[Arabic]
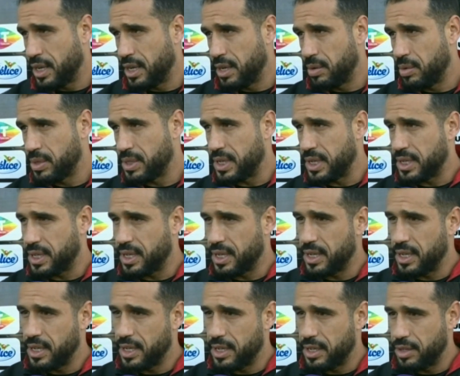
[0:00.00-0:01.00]
آه،
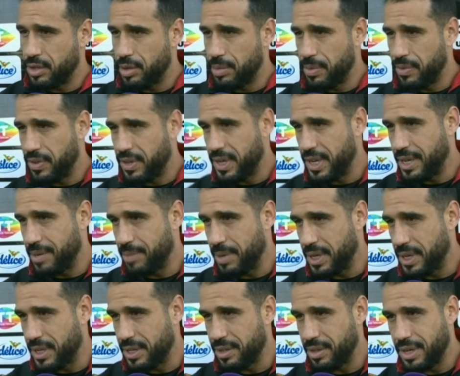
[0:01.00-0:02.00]
وصلت دومي فينال
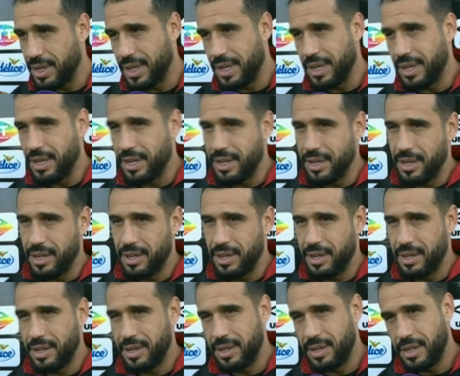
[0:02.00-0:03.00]
معنا هذول
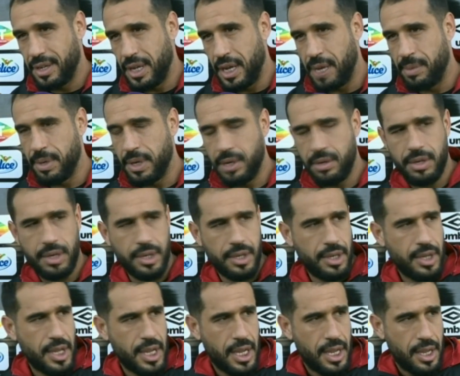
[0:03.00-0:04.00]
العام الاول
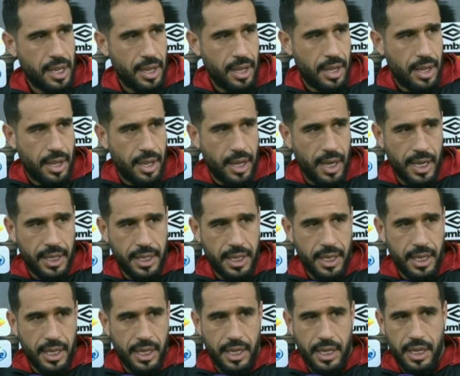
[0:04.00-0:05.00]

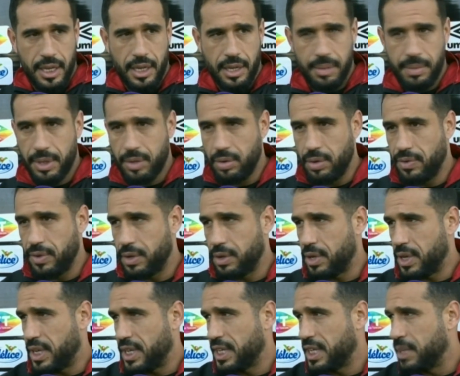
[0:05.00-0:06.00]
عندها آه، ما تقول
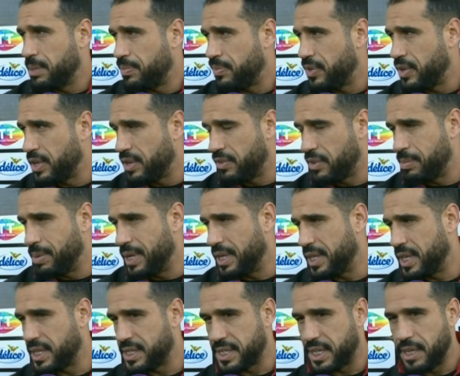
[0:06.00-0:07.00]
في روحها كيف في
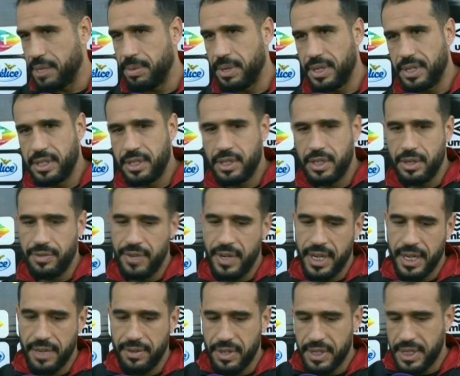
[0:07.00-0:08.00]
بلادها صعيبه
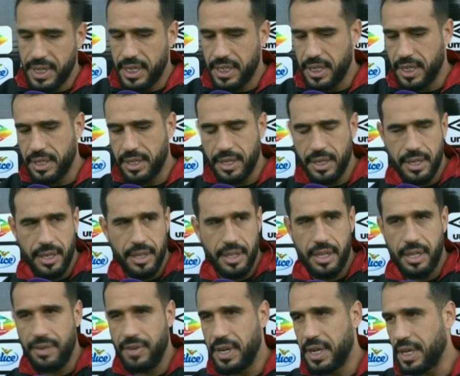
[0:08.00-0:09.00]
شفناها كيفاش ترشحت
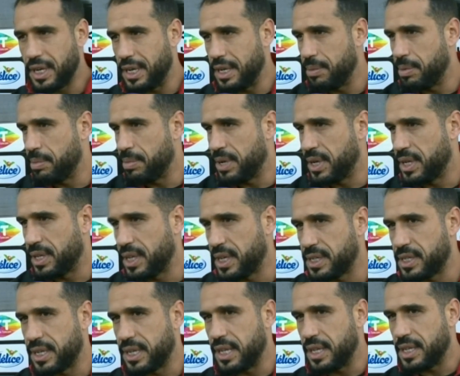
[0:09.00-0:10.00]
ضد الفريق اللي بمعنى
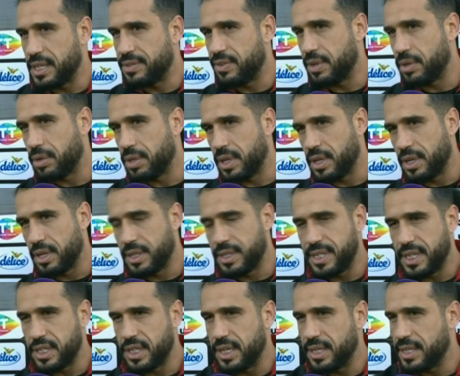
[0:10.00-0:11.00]
تخسر 3-0
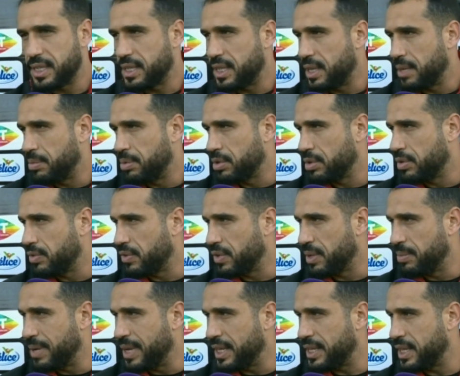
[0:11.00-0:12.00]
وتسجل 6 بونتو
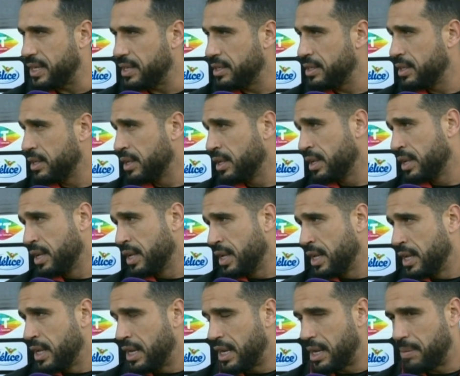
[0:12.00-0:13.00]
في بلادها
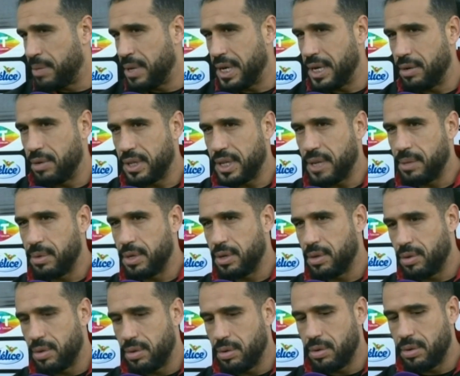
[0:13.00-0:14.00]
لعبنا الاول تعمل
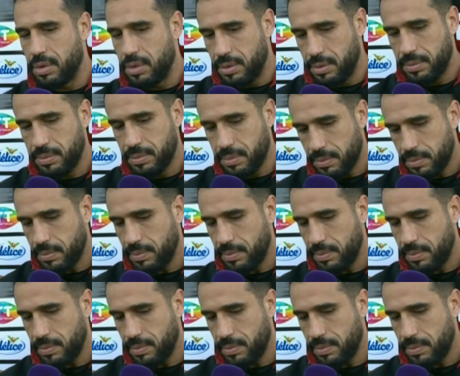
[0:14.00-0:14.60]
الاول